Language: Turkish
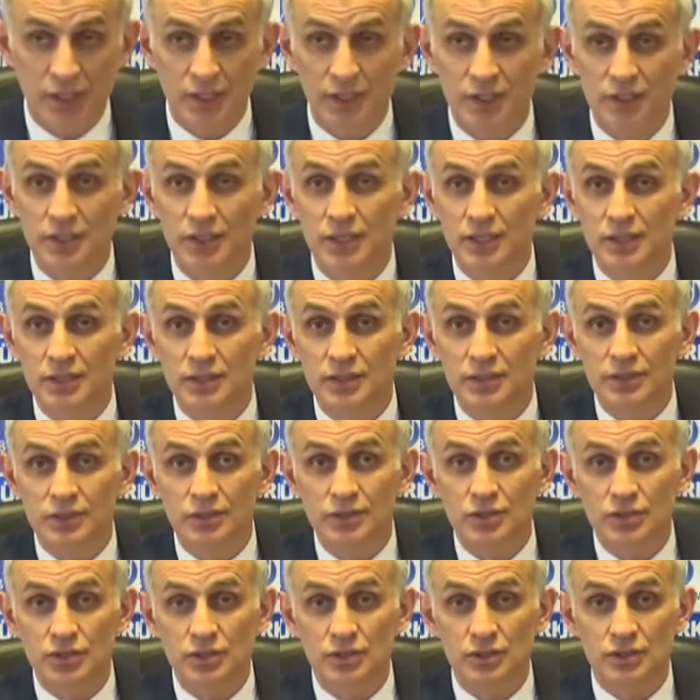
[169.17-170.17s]

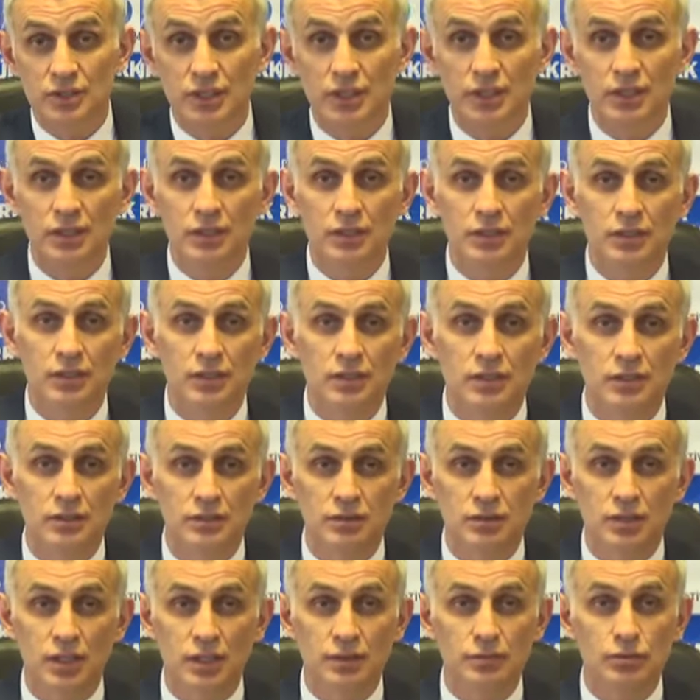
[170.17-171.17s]
gelirlerinin dışında
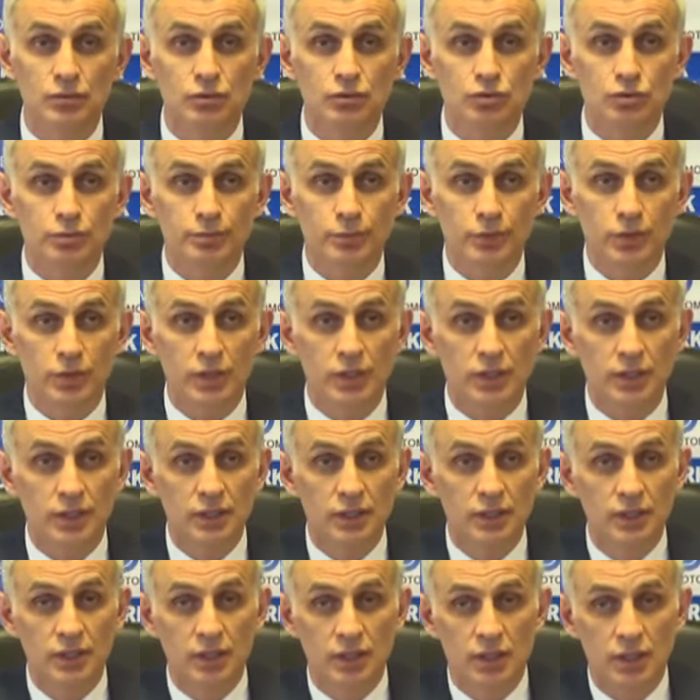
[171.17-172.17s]
Trabzonspor'a
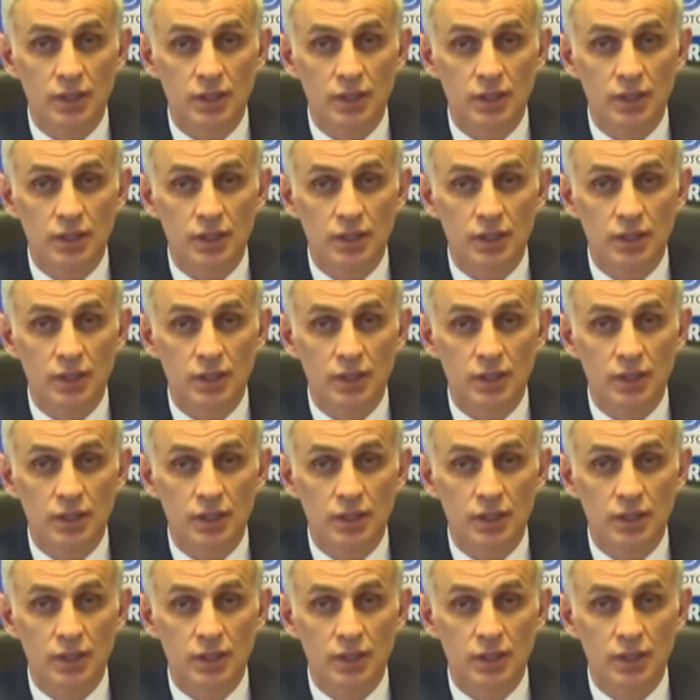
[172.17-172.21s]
